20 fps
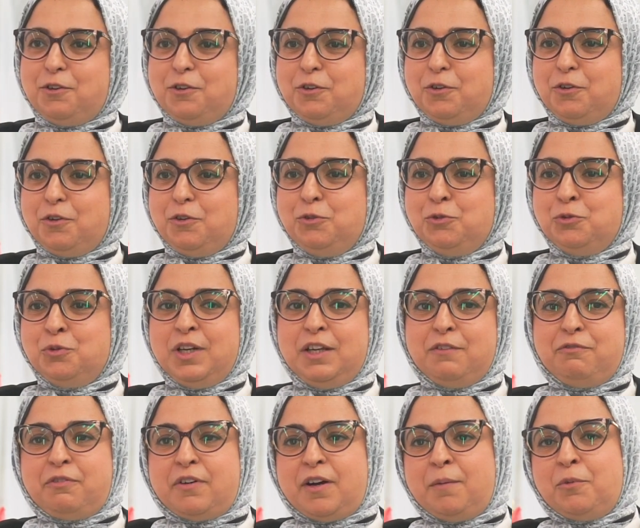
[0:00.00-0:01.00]
que nous,
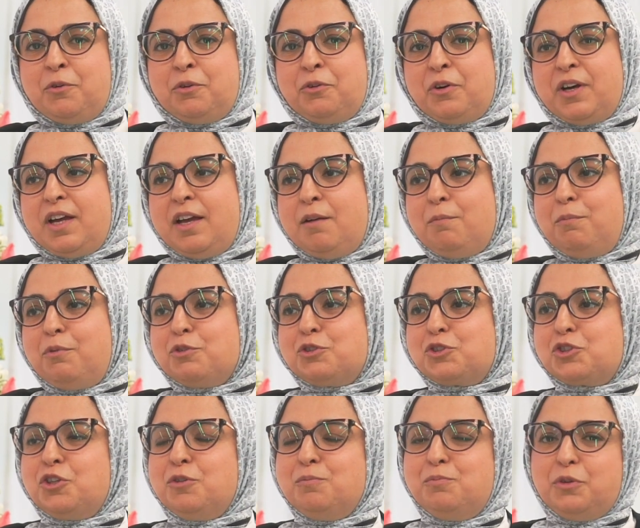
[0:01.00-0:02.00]
les femmes, on aurait un
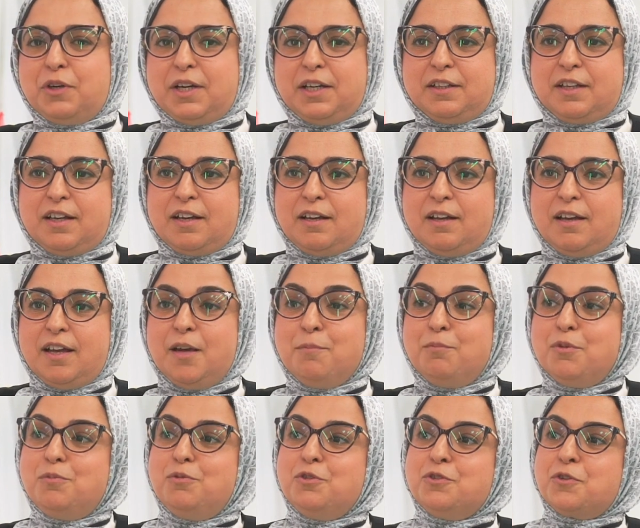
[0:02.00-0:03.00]
penchant pour être un
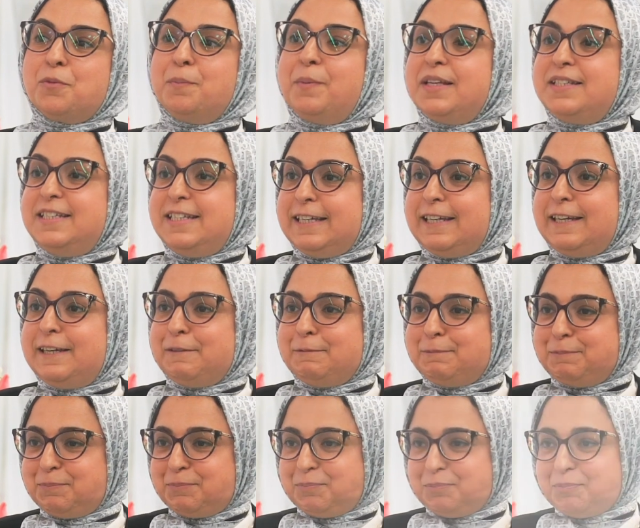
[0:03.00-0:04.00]
peu plus empathique,
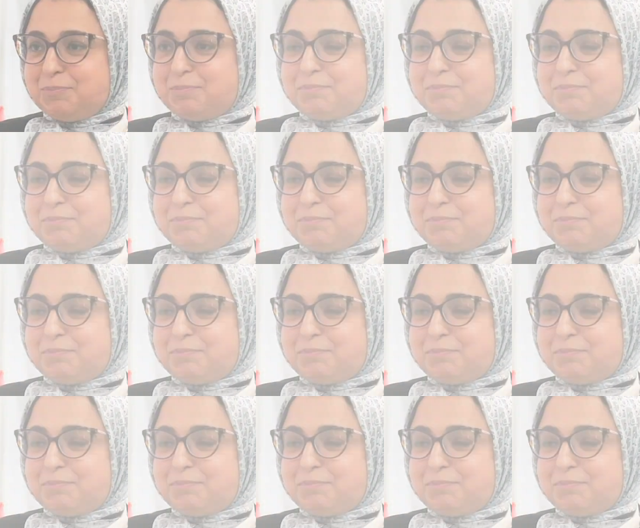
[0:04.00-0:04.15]
mhm.